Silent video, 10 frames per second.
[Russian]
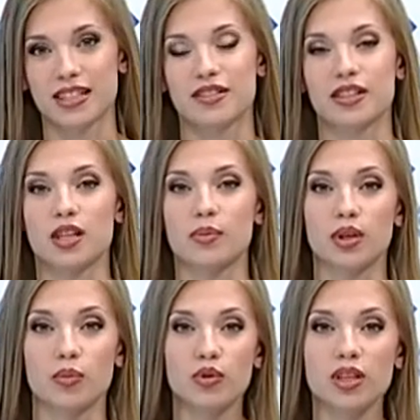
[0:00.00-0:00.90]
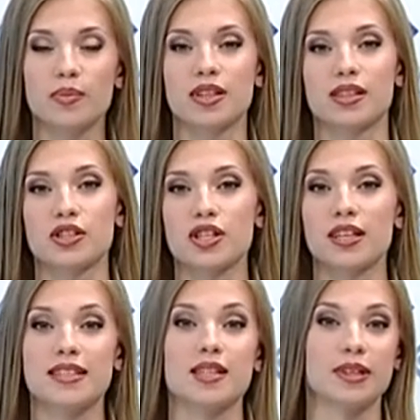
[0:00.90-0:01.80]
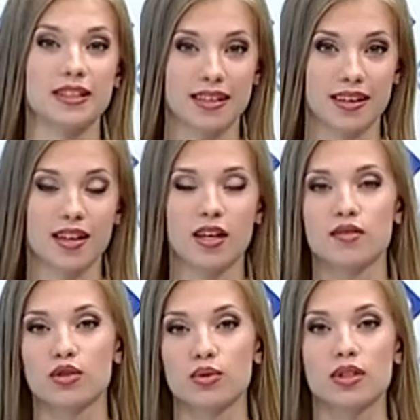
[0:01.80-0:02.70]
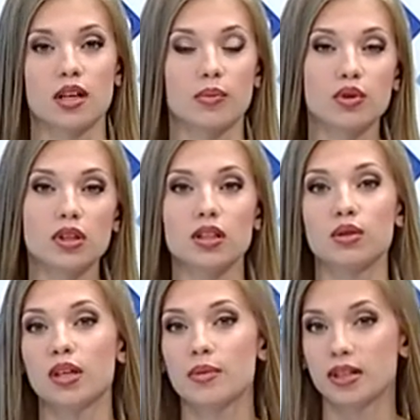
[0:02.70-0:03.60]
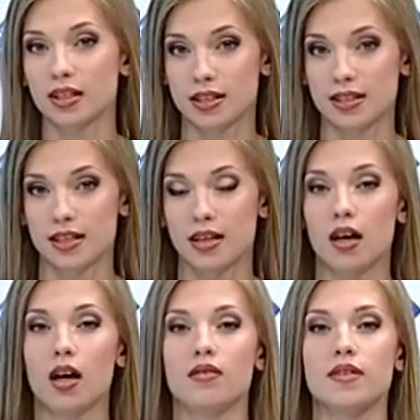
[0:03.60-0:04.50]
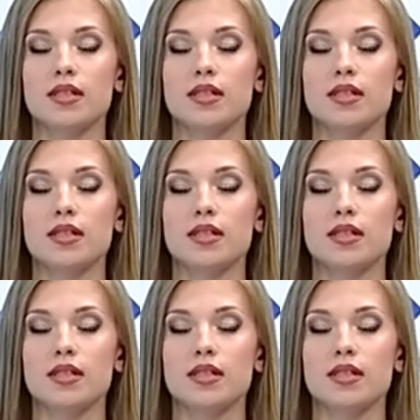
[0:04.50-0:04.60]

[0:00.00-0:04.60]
телевидения Приморья продолжает тема дня. В студии работает Юлия Бернацкая. Во